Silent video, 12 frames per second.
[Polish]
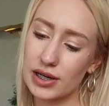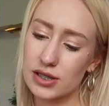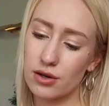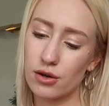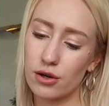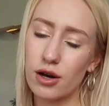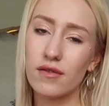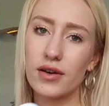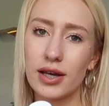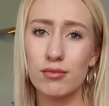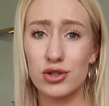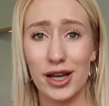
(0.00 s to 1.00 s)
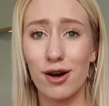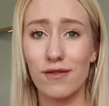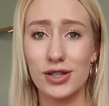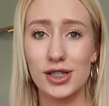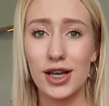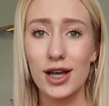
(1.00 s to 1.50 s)
bardzo kolorowe i muszę je
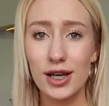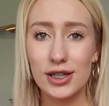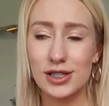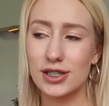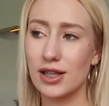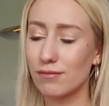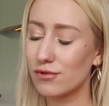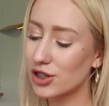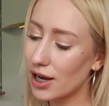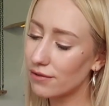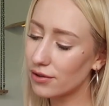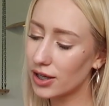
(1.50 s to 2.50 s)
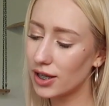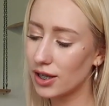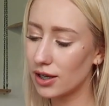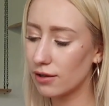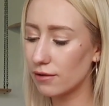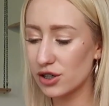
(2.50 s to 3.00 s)
chować gdzieś tam w,
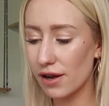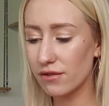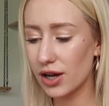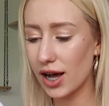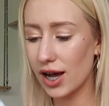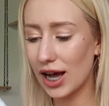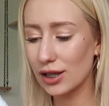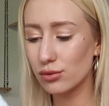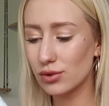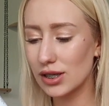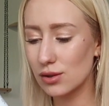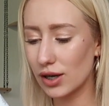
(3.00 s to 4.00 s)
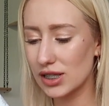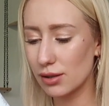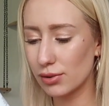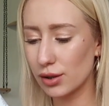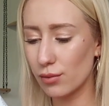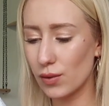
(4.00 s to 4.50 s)
szafki, y, w szafkach, a tutaj, słuchajcie,
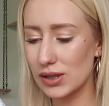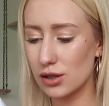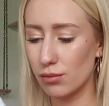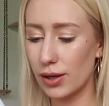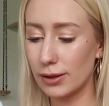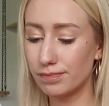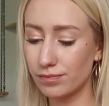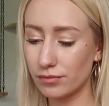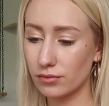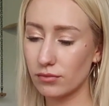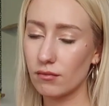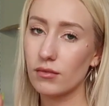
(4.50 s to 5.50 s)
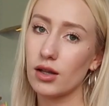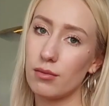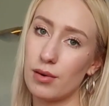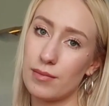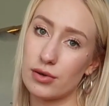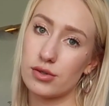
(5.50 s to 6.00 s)
będę mogła sobie
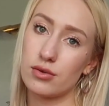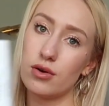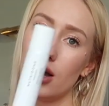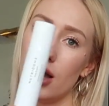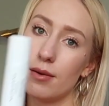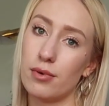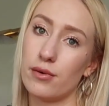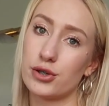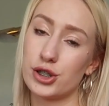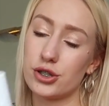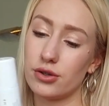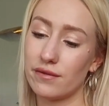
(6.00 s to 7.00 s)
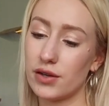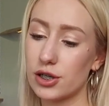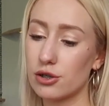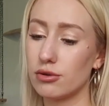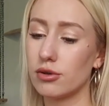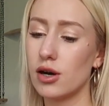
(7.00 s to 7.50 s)
po prostu położyć to na
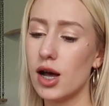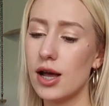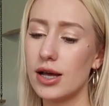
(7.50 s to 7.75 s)
wierzchu.